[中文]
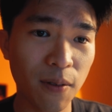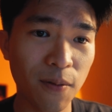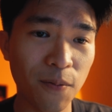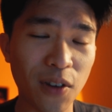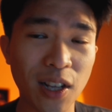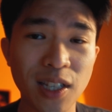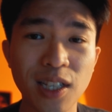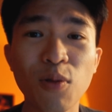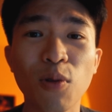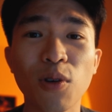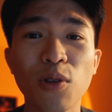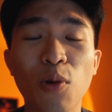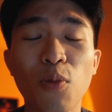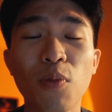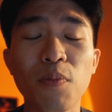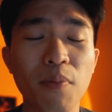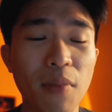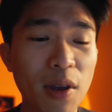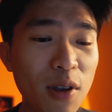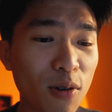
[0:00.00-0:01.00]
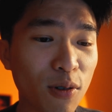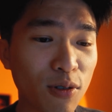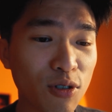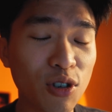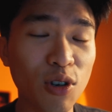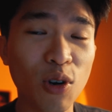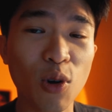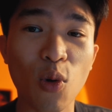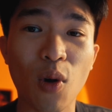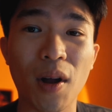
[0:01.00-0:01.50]
反正我都没有
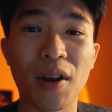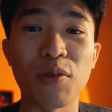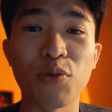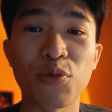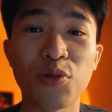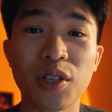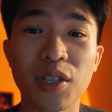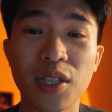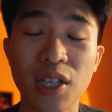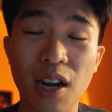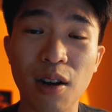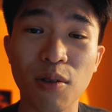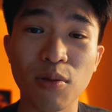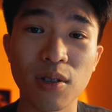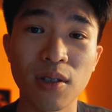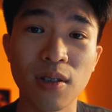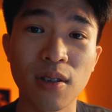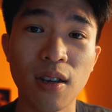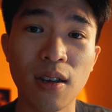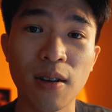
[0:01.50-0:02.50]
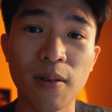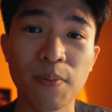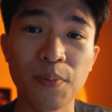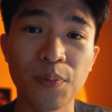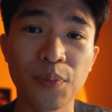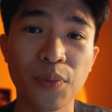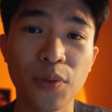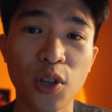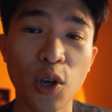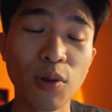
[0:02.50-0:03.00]
去管 result，
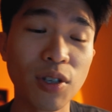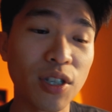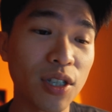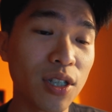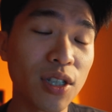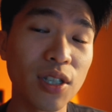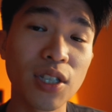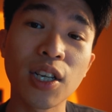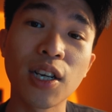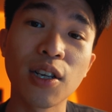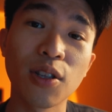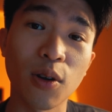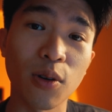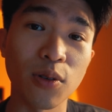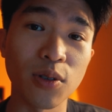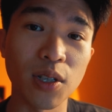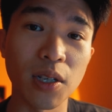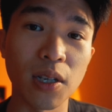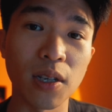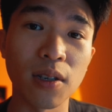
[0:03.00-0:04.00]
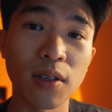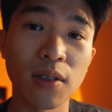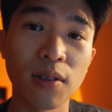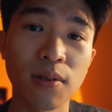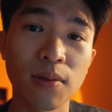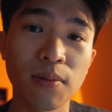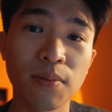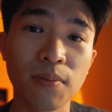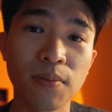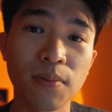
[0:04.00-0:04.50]
尤其是这个东西，
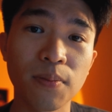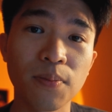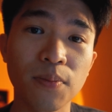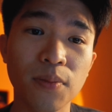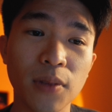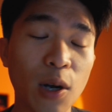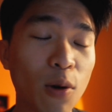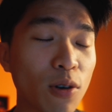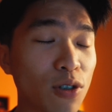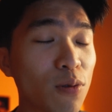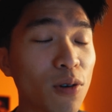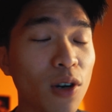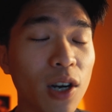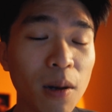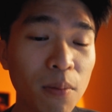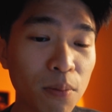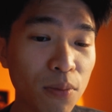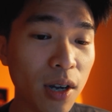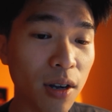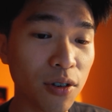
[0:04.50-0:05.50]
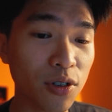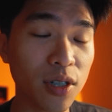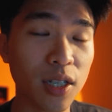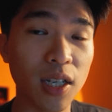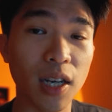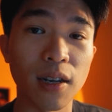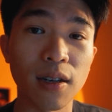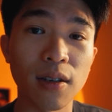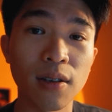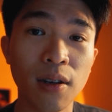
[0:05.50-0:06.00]
那我就更不要去
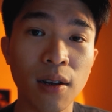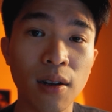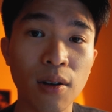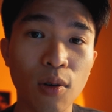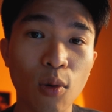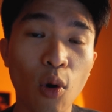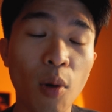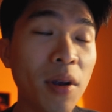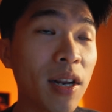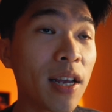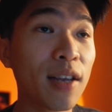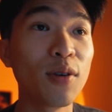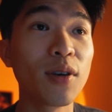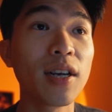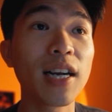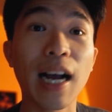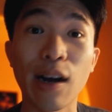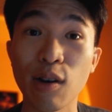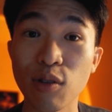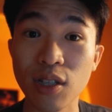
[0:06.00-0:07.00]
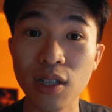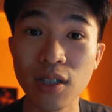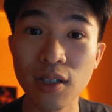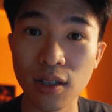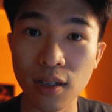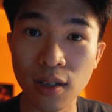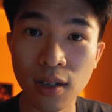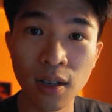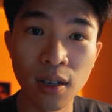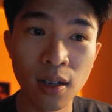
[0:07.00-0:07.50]
想。我明天有个考
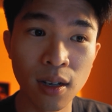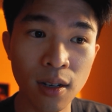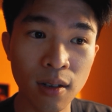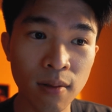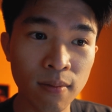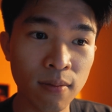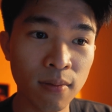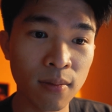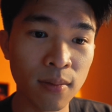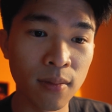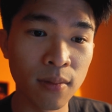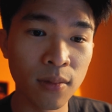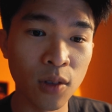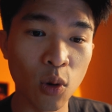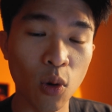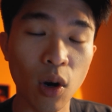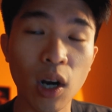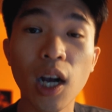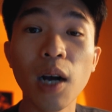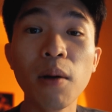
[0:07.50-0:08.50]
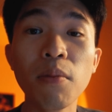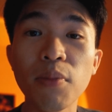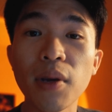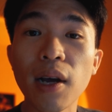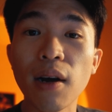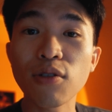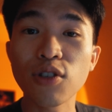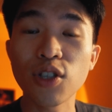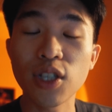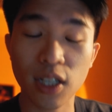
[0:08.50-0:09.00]
试，我更不
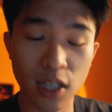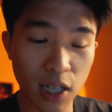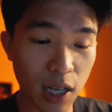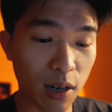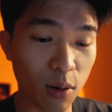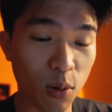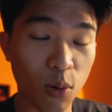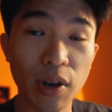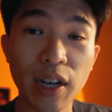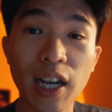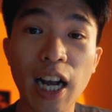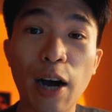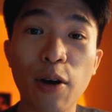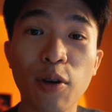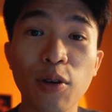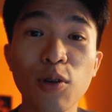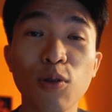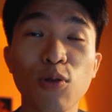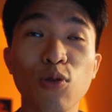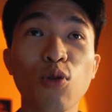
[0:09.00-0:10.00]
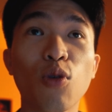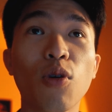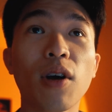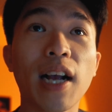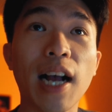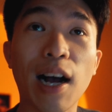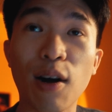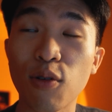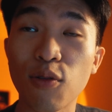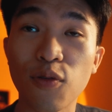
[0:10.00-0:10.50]
要去想我会考得有多
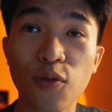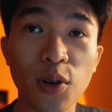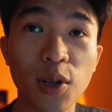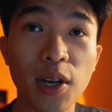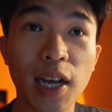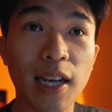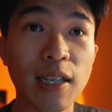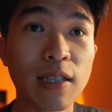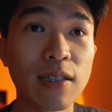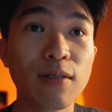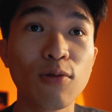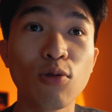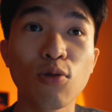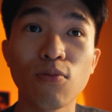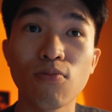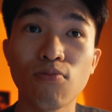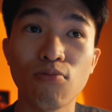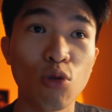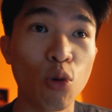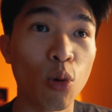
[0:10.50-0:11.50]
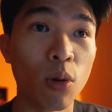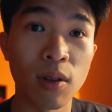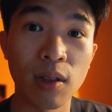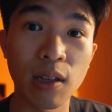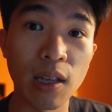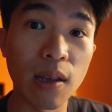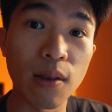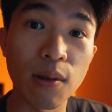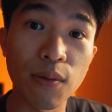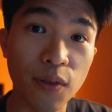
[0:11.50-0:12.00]
高分还是多
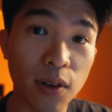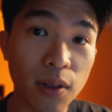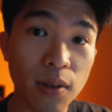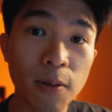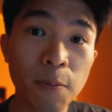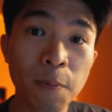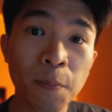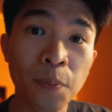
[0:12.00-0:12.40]
低分，